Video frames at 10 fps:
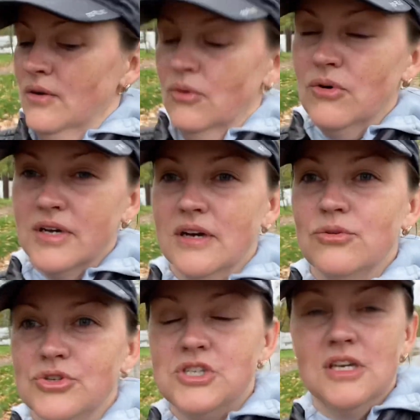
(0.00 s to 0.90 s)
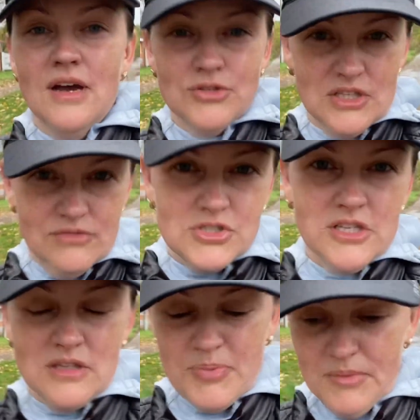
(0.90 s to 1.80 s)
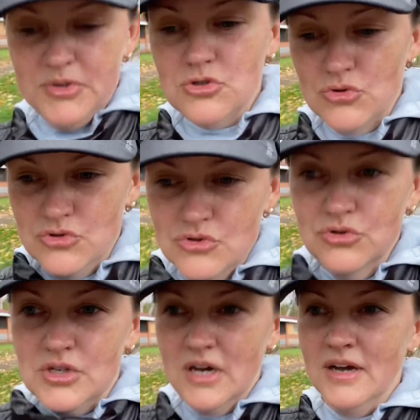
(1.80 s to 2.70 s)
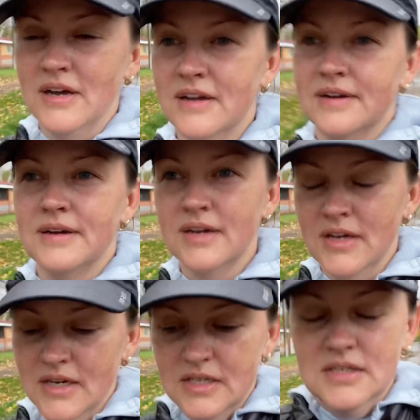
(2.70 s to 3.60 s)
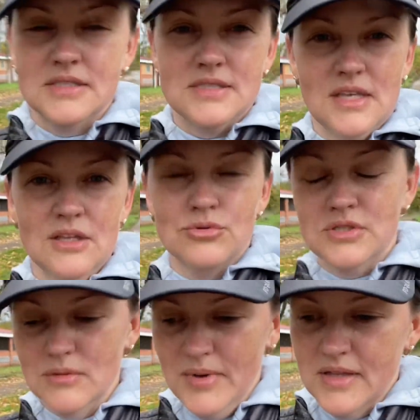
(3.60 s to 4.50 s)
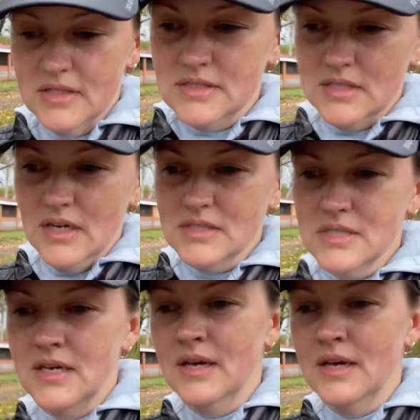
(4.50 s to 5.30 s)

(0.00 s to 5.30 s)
Ой, короче, я вот вышла на пробежку чуть-чуть скинуть с себя этот стресс.